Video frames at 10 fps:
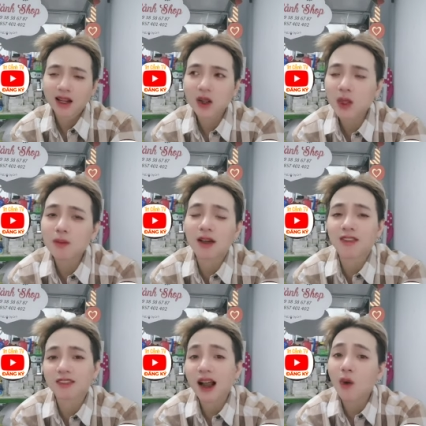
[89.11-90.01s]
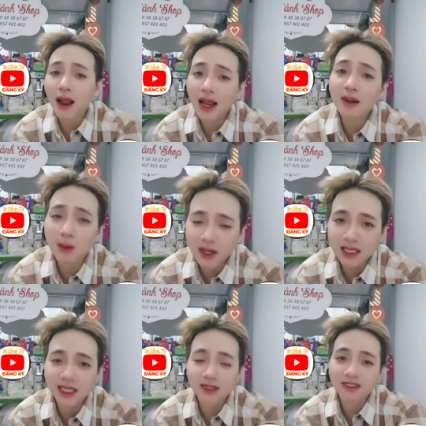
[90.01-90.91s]
nói chung là văn hóa đó mọi
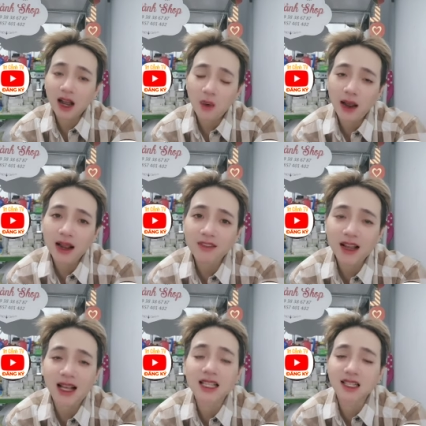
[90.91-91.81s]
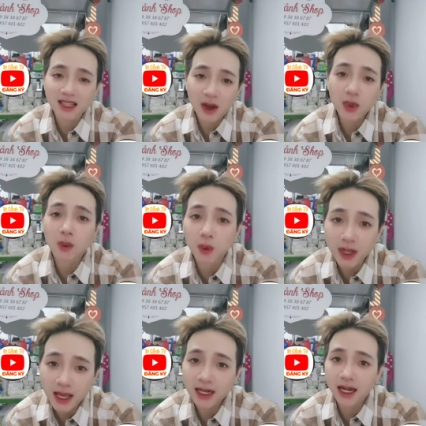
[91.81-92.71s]
người văn hóa và cái sự giáo dục
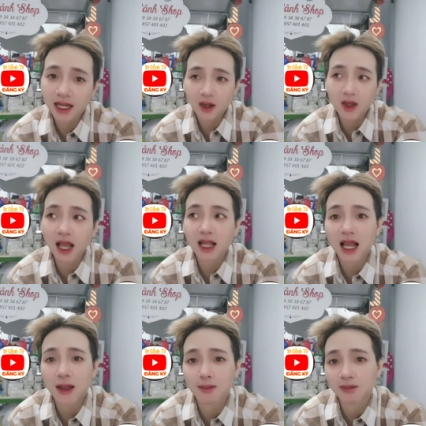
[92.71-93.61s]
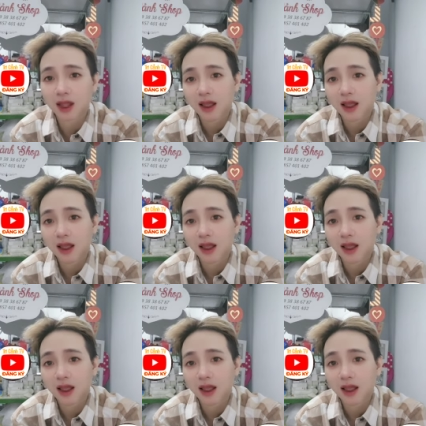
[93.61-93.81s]
của gia đình có thể là